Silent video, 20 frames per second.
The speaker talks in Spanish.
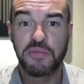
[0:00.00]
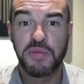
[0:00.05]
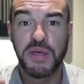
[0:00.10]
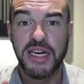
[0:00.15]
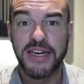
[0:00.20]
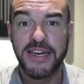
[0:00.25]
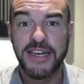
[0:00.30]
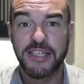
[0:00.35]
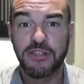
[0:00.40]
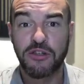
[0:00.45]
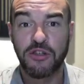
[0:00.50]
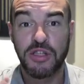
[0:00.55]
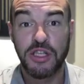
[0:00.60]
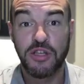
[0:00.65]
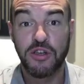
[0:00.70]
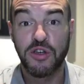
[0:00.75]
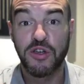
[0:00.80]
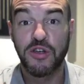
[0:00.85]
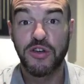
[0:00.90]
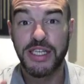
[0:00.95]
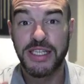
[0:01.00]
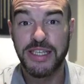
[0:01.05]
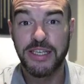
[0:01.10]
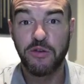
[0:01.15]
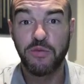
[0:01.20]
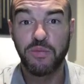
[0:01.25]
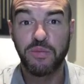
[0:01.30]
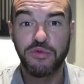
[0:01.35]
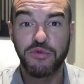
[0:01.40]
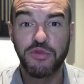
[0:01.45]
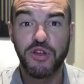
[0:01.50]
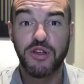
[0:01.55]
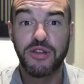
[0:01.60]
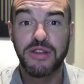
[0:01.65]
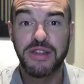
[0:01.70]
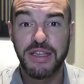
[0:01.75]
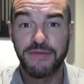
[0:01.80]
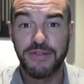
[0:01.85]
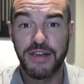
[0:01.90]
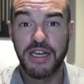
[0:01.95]
piernas donde yo creo que tiene un punto
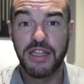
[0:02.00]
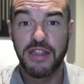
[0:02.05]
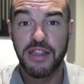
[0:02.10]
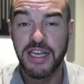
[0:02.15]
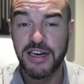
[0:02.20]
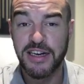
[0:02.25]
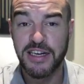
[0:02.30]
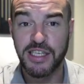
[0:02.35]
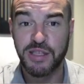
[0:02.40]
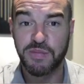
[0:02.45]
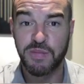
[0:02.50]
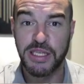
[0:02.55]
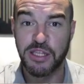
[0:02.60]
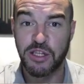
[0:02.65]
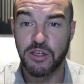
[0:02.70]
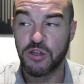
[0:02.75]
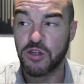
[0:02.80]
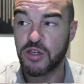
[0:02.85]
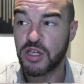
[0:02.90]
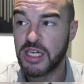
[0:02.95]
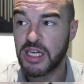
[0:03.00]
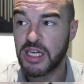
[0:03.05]
diferencial respecto